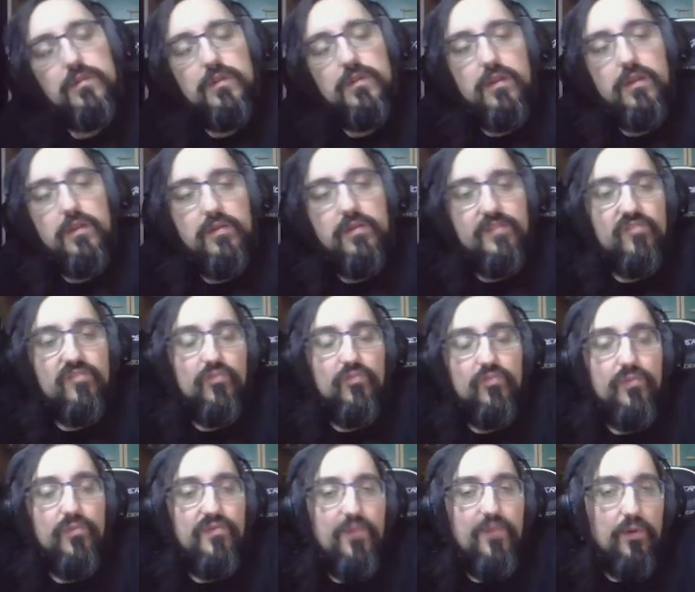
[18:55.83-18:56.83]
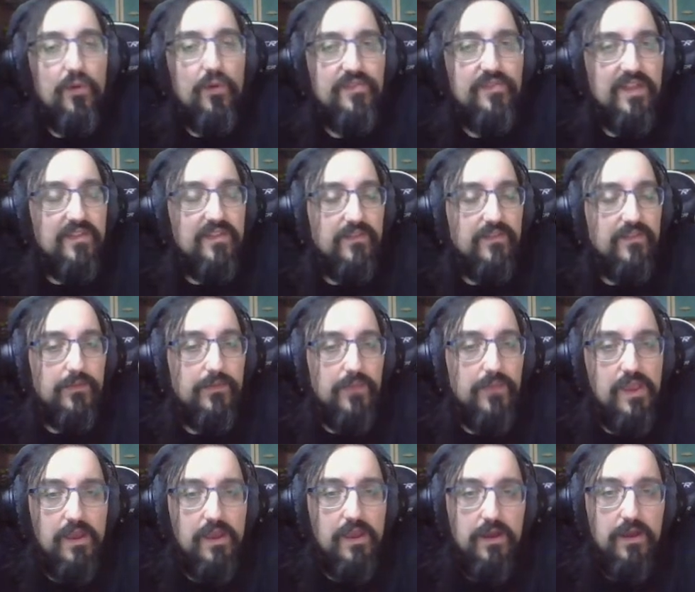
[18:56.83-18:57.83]
la version buffée en stats.
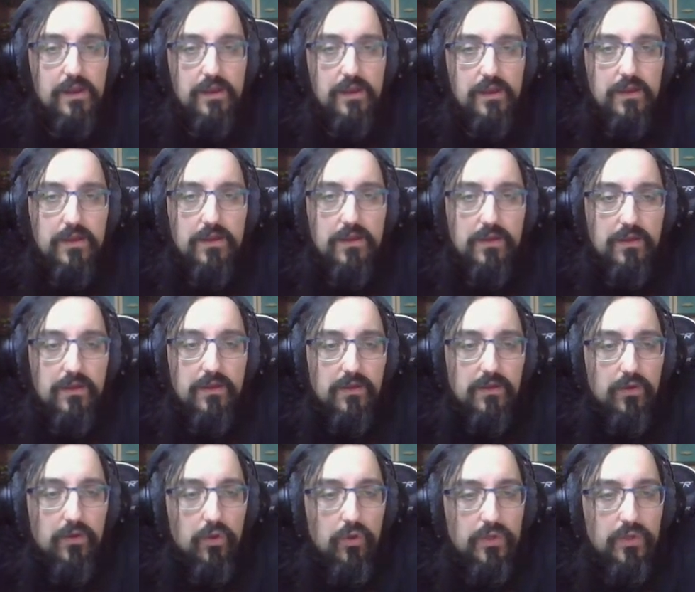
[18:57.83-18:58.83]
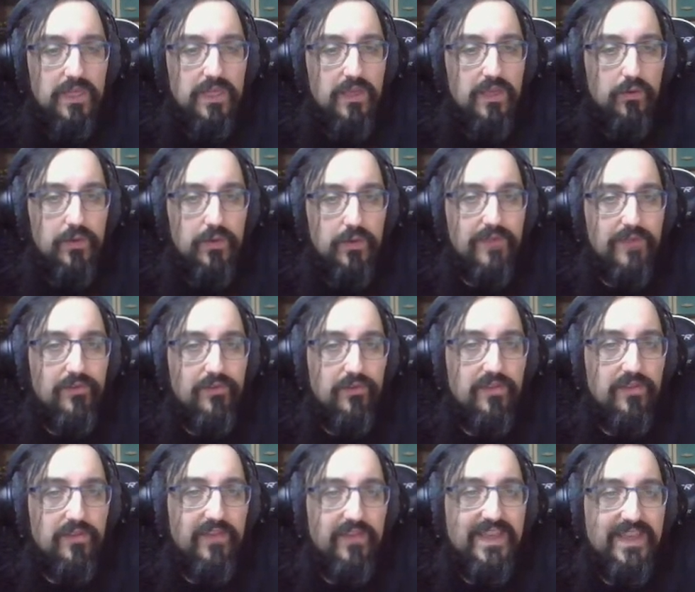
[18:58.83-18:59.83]
Mais ok, on
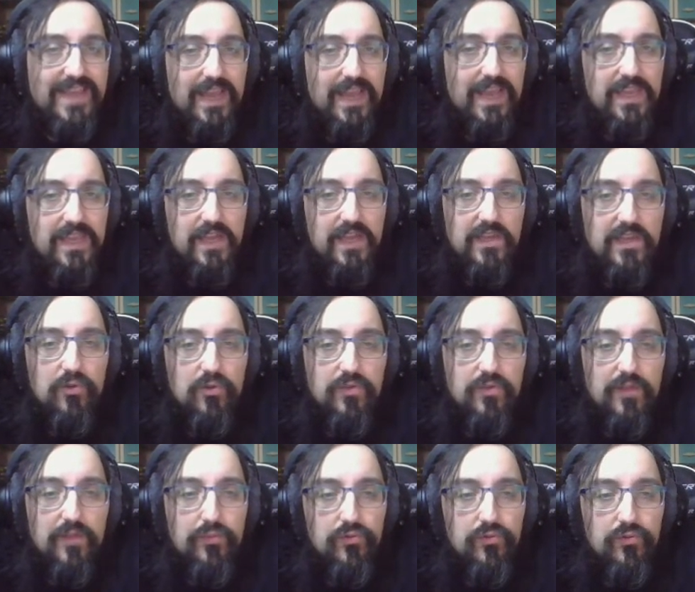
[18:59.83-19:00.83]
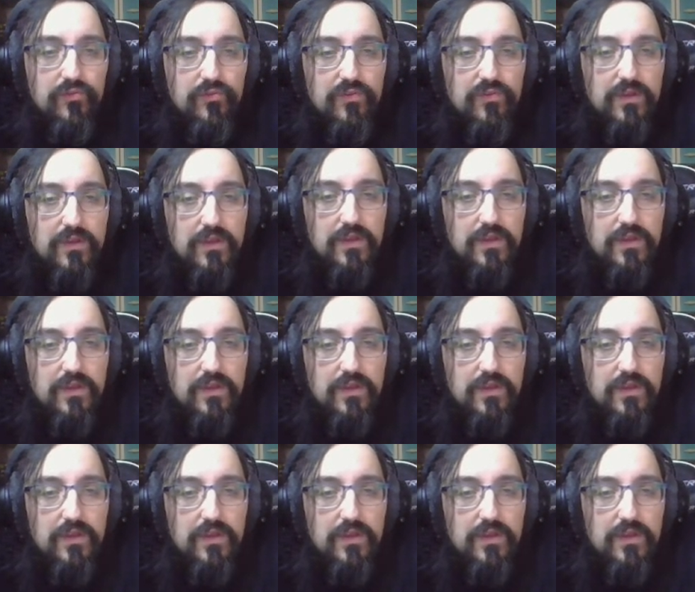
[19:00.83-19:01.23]
avance avec Cariel qui coûte un de plus.